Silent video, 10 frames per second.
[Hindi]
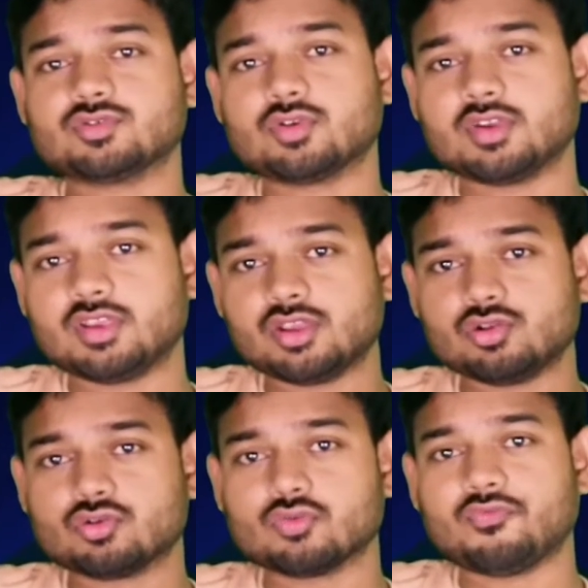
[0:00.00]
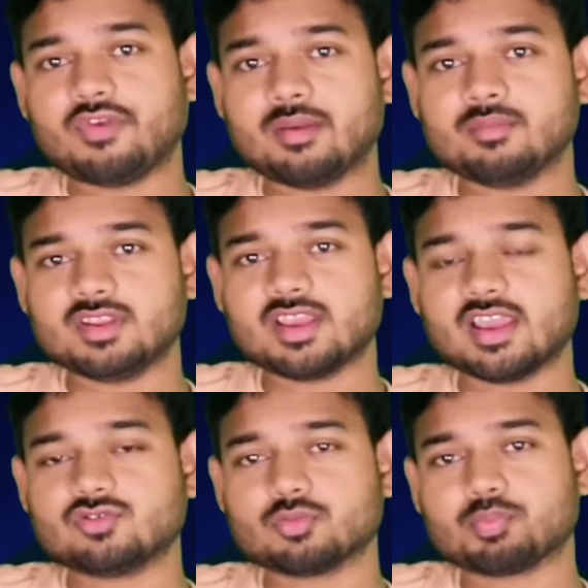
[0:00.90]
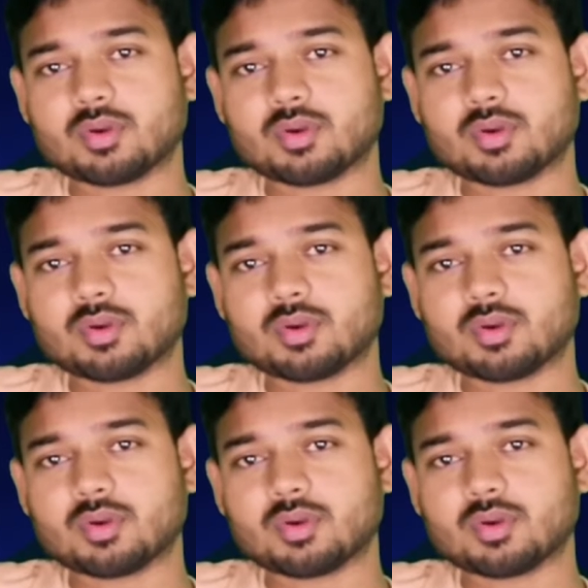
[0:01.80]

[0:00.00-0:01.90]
जो यूट्यूब फैमिली है जो